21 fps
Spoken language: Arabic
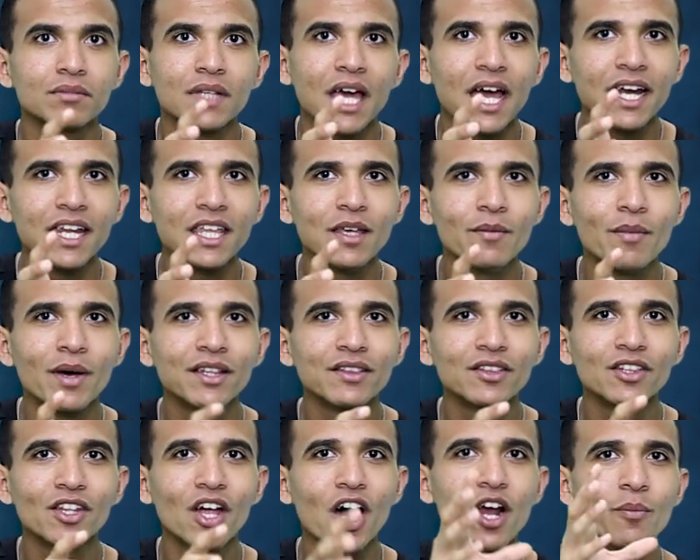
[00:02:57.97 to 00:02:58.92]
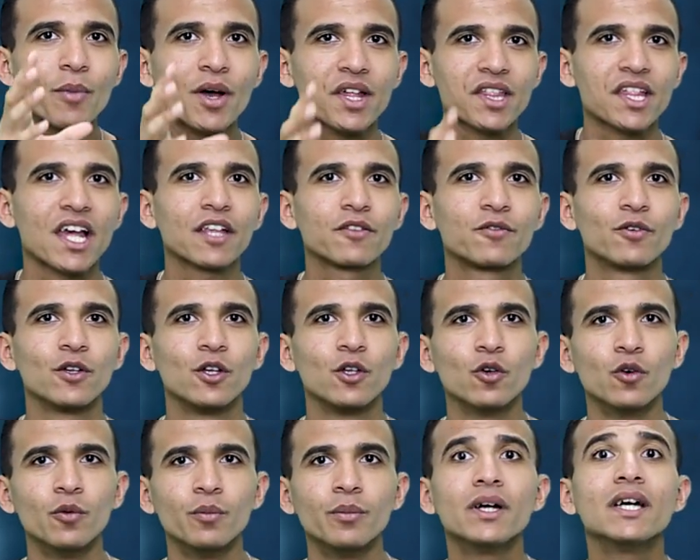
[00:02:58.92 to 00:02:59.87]
تقريبا أربع ساعات في
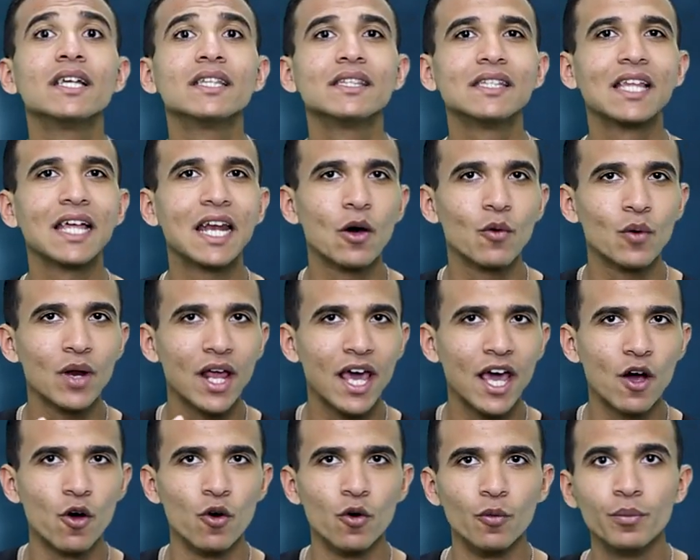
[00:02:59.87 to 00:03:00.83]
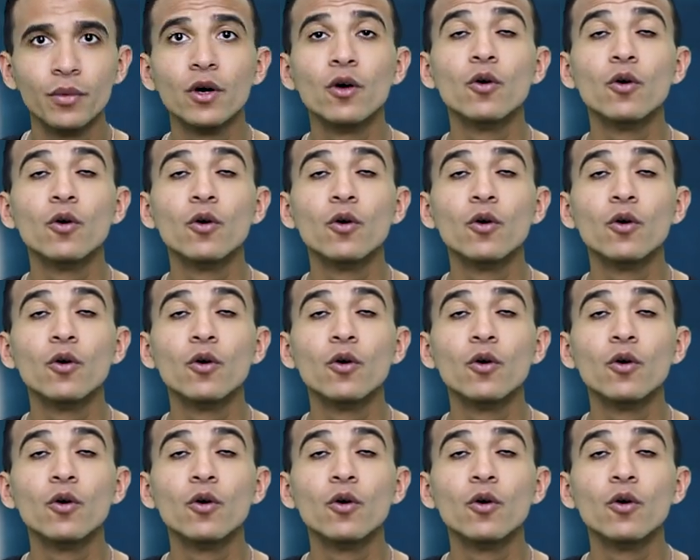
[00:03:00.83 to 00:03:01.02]
اليوم ده لو لقاهم